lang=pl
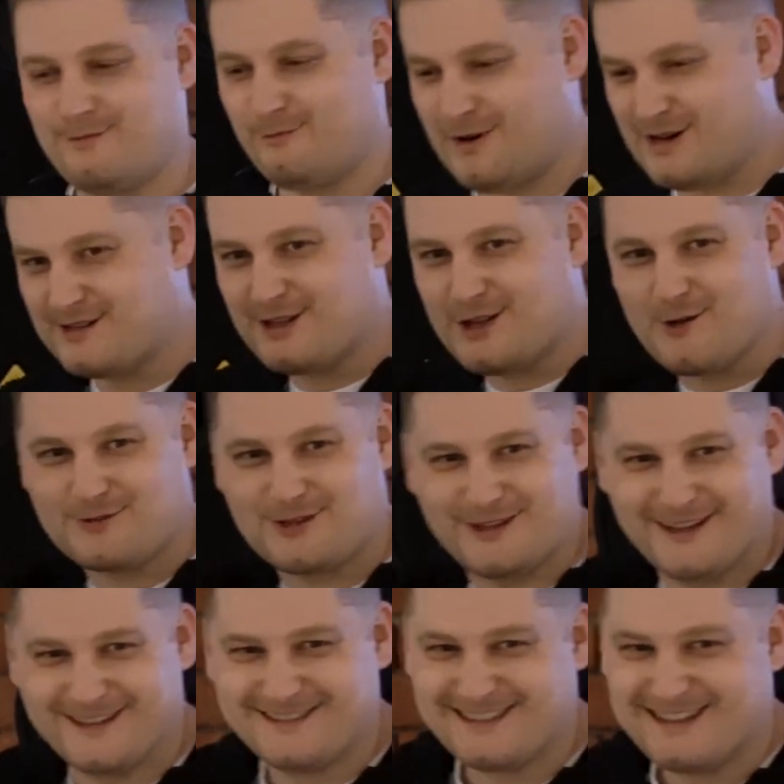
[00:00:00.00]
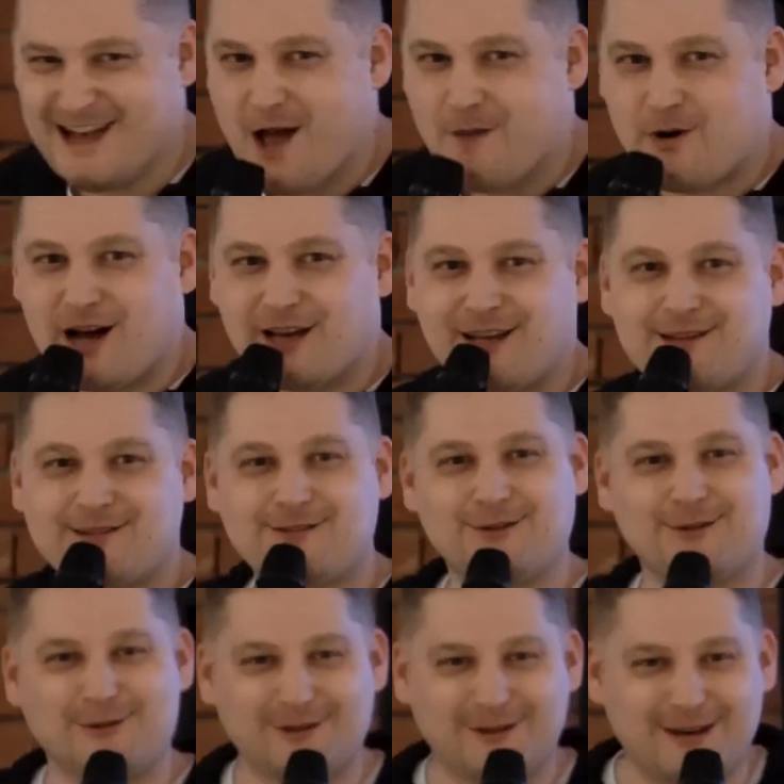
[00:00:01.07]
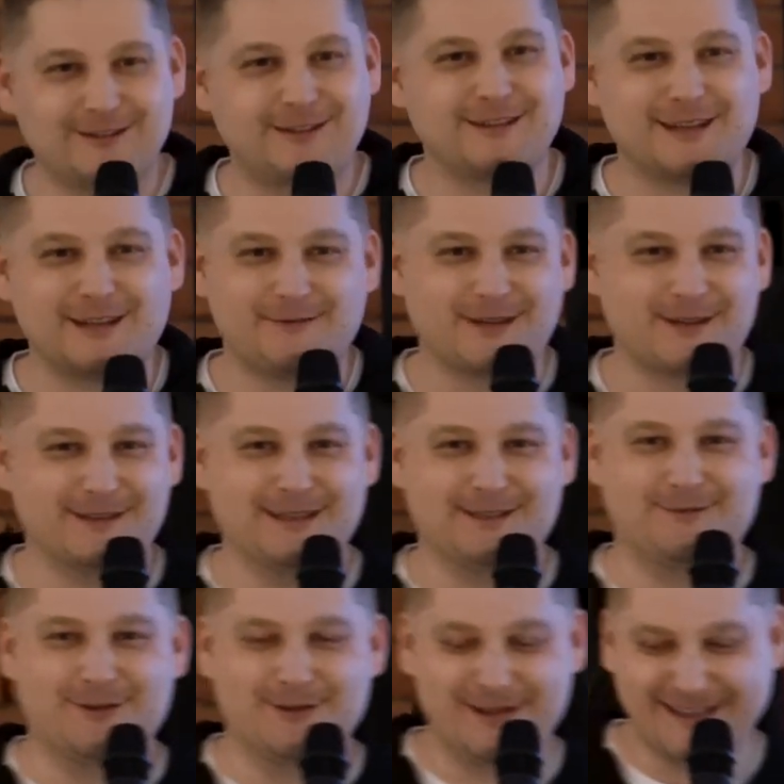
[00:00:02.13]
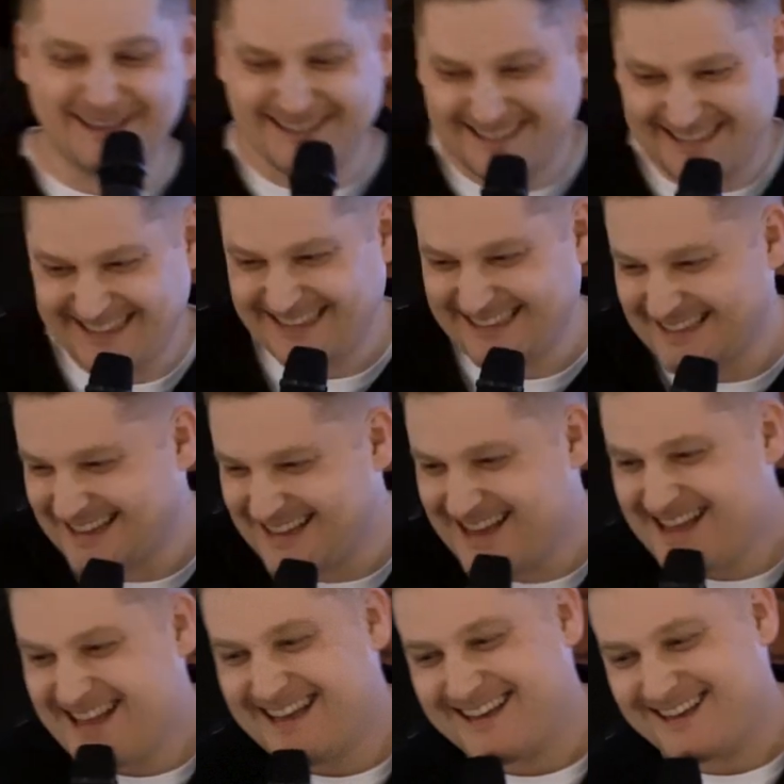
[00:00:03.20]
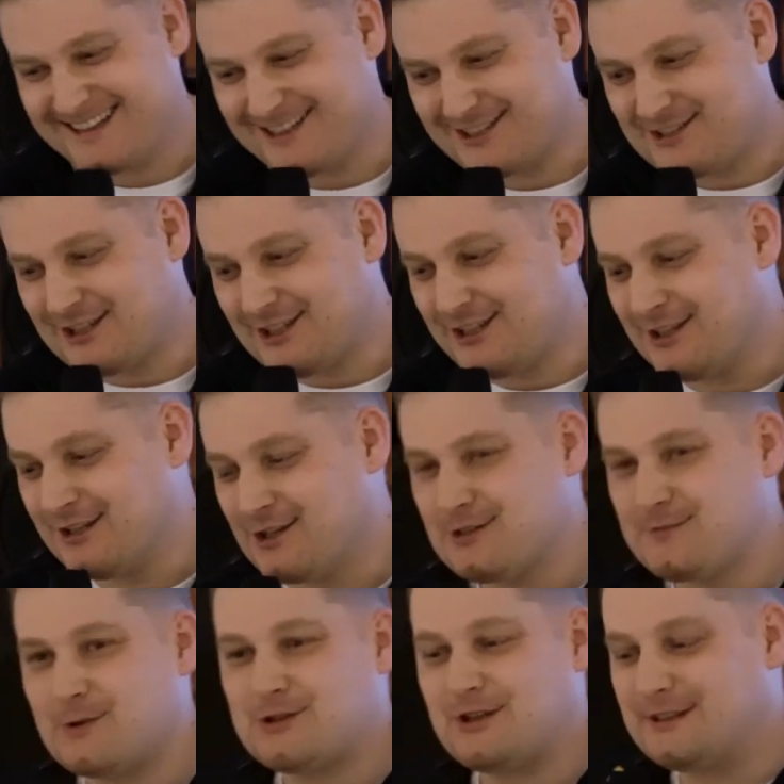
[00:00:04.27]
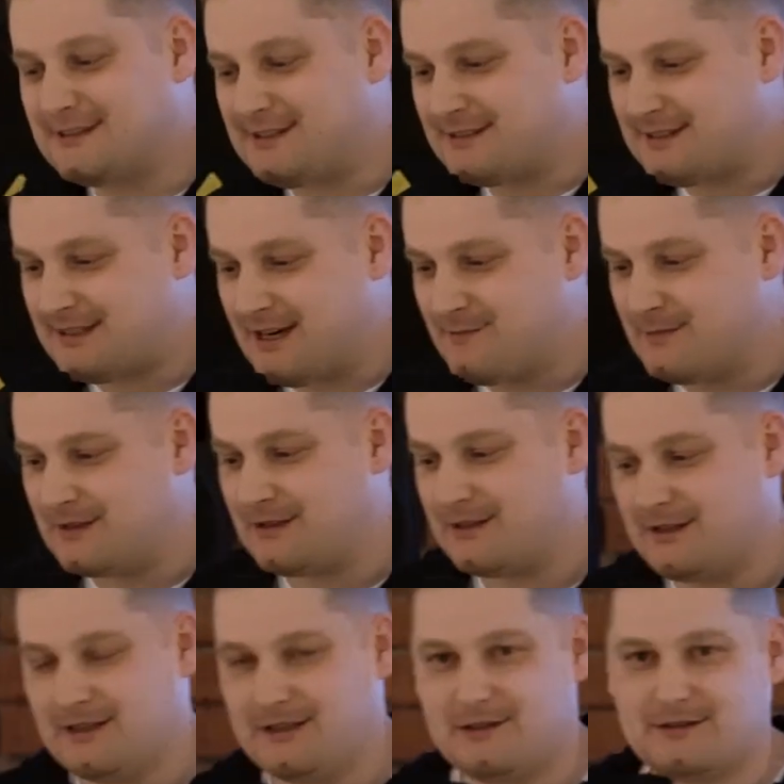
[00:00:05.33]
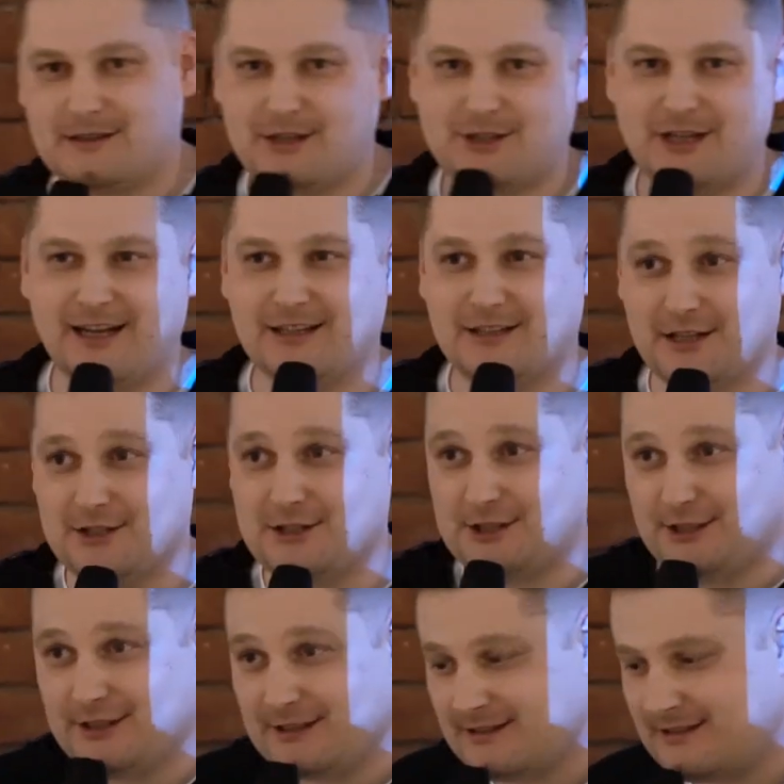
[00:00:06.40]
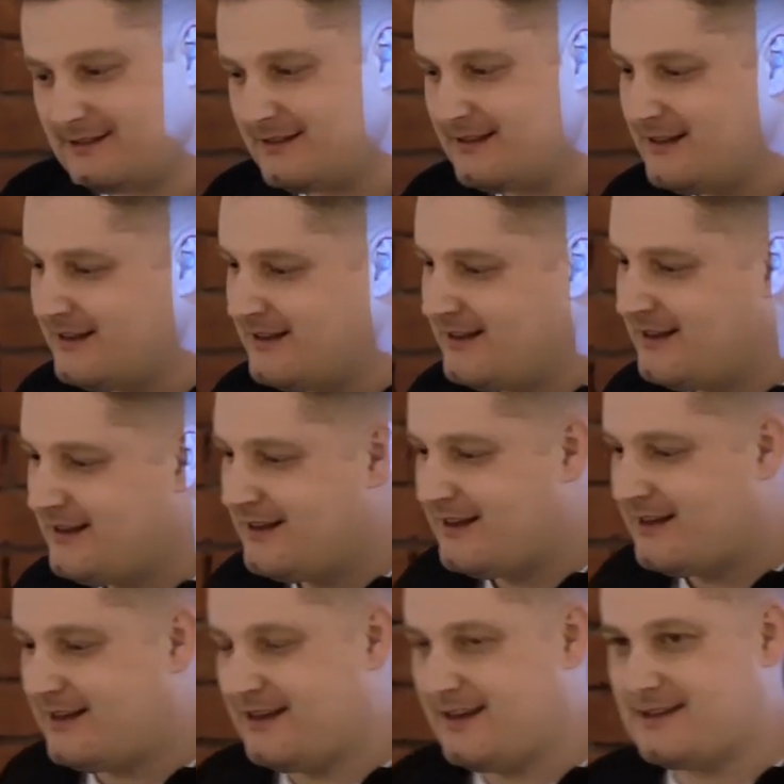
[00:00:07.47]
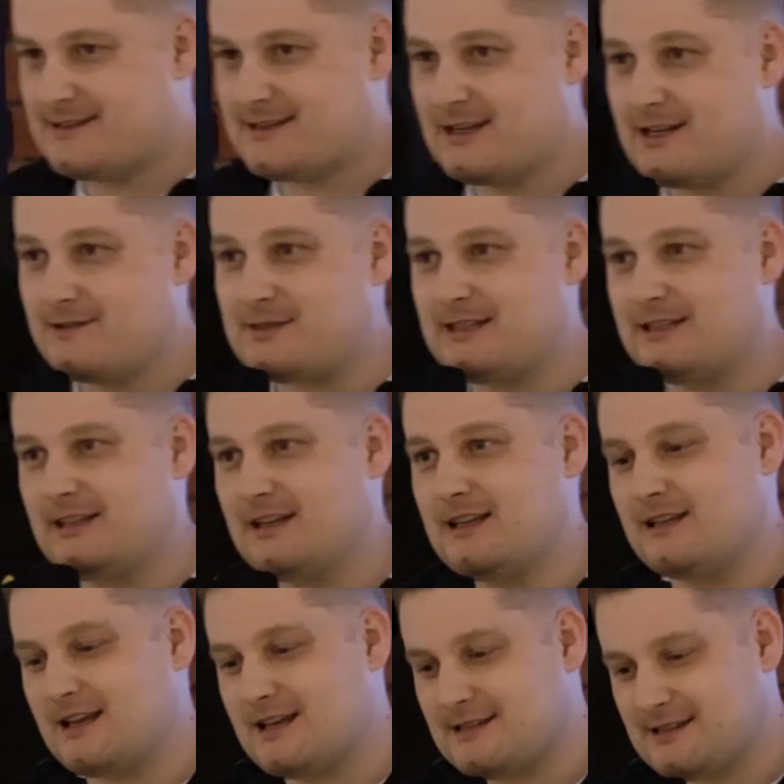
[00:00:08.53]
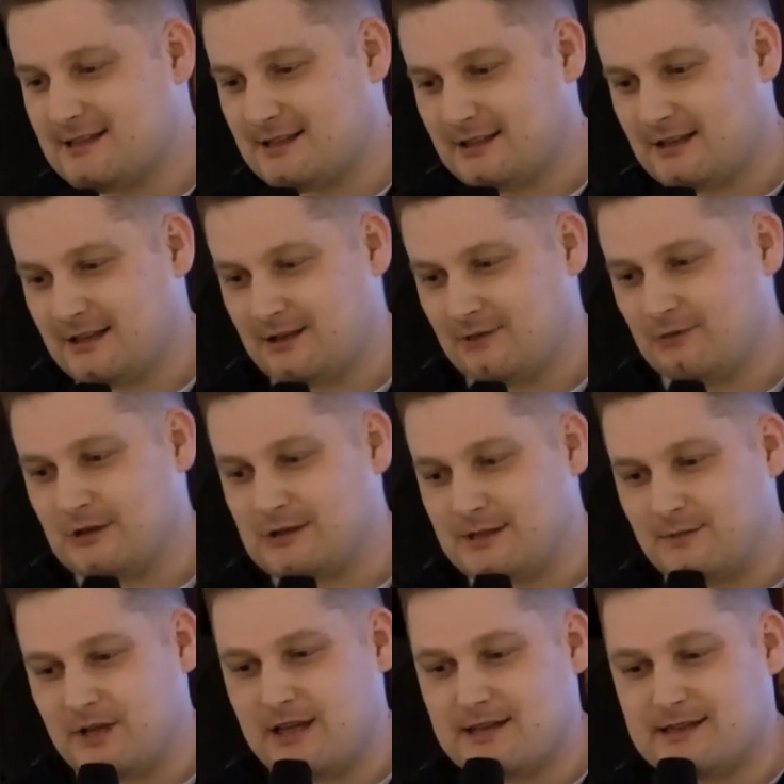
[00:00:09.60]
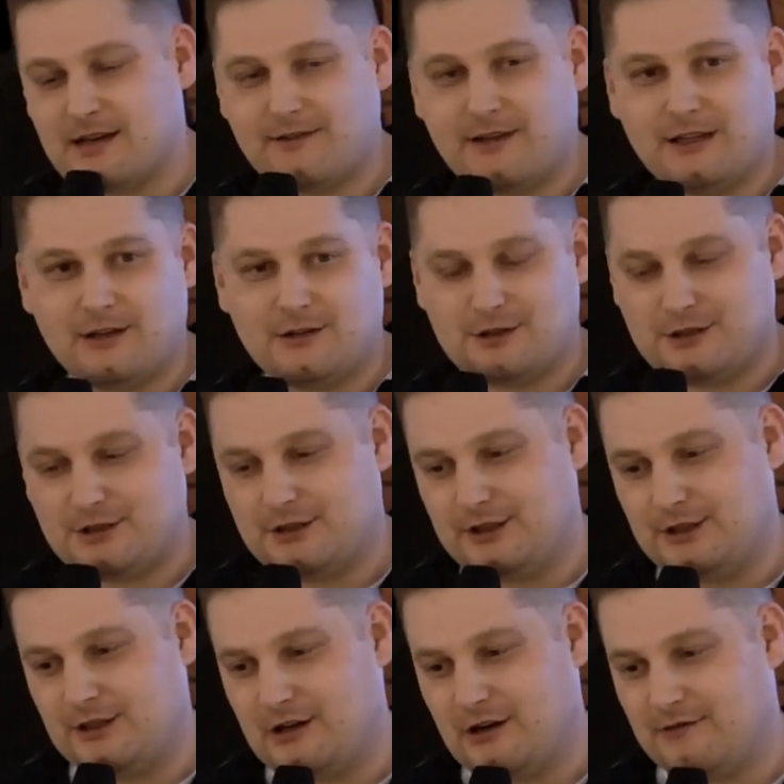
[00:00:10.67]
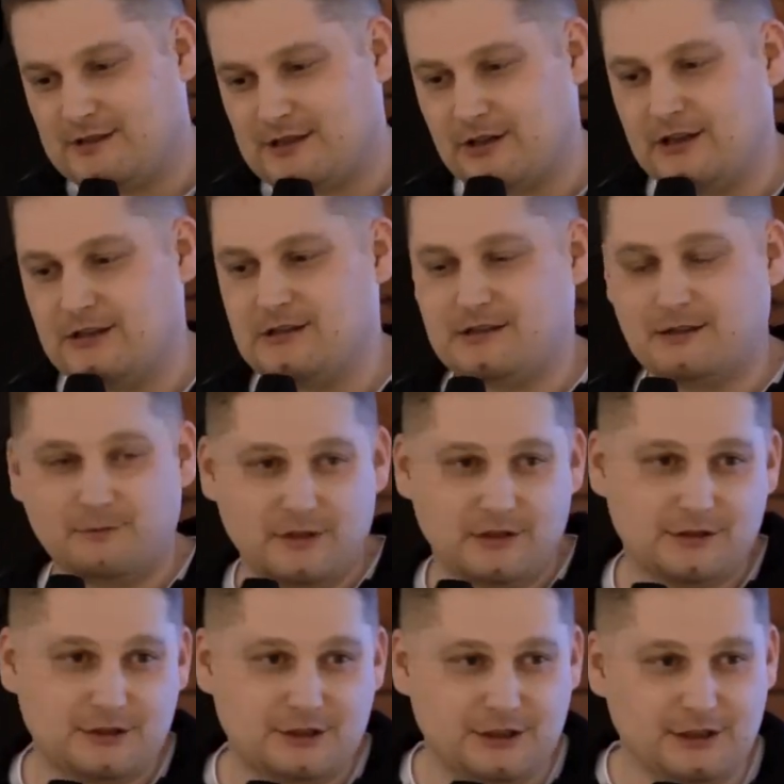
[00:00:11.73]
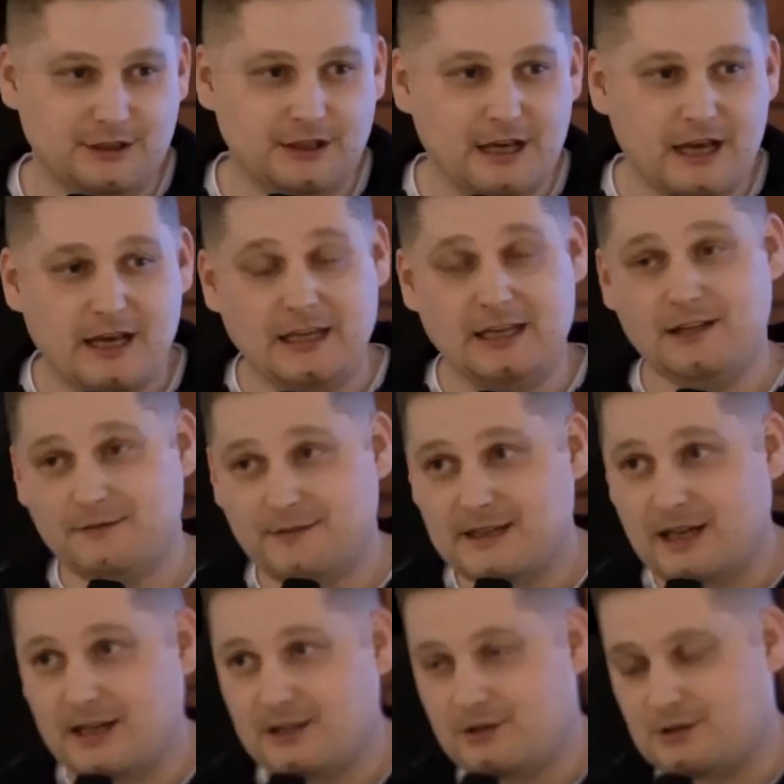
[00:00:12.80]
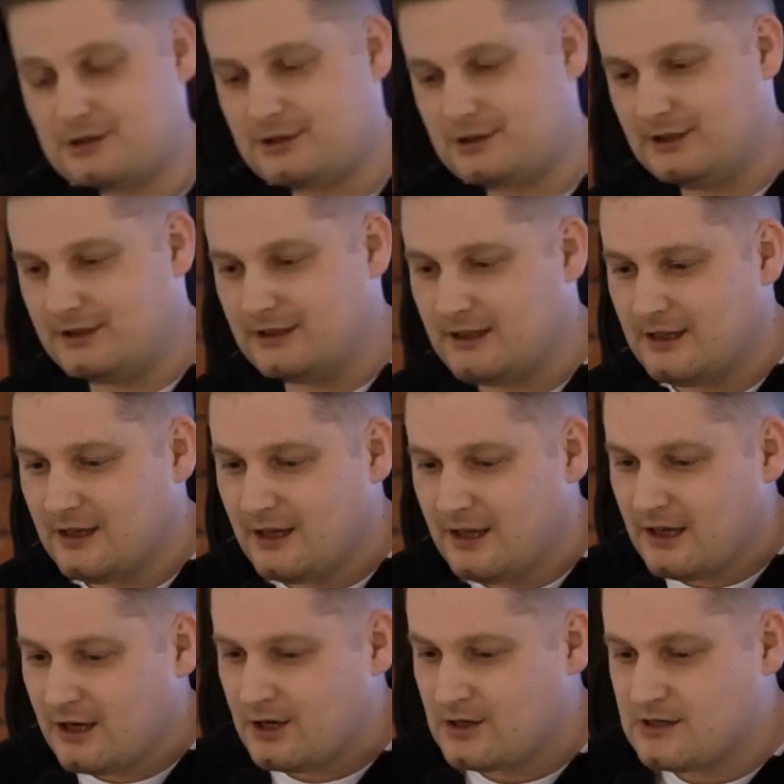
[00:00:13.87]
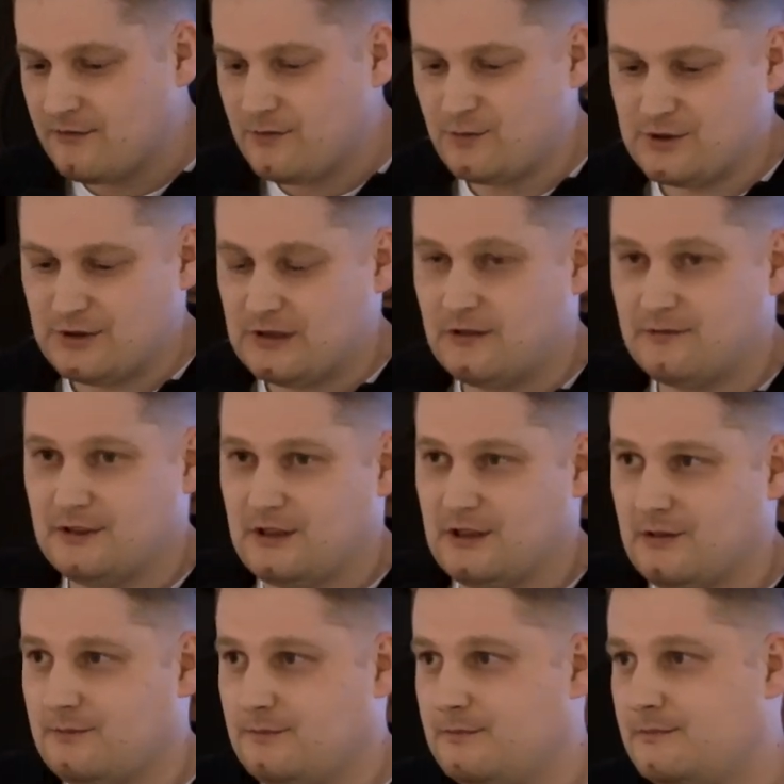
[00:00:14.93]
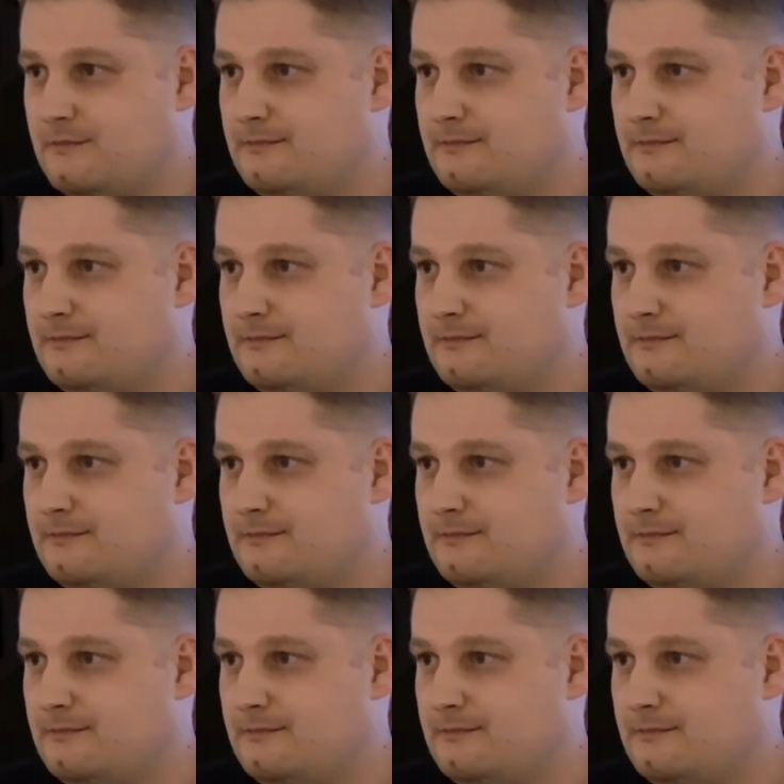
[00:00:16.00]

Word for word: Bardzo dobrze. Po angielsku Content Delivery Network, e, czyli rozproszony system e, dostarczania treści. E, celem CDN jest e, udostępnienie zawartości o wysokiej dostępności i wydajności końcowym użytkownikom.